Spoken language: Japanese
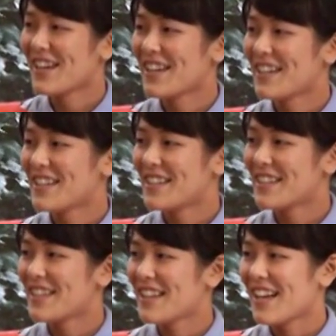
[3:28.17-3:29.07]
も担任し
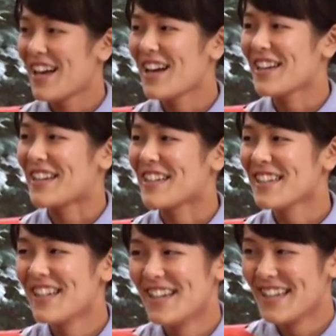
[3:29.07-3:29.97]
ましたけれども、
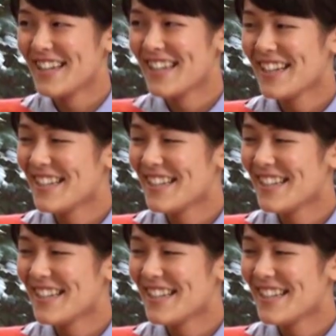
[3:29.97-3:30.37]
はい、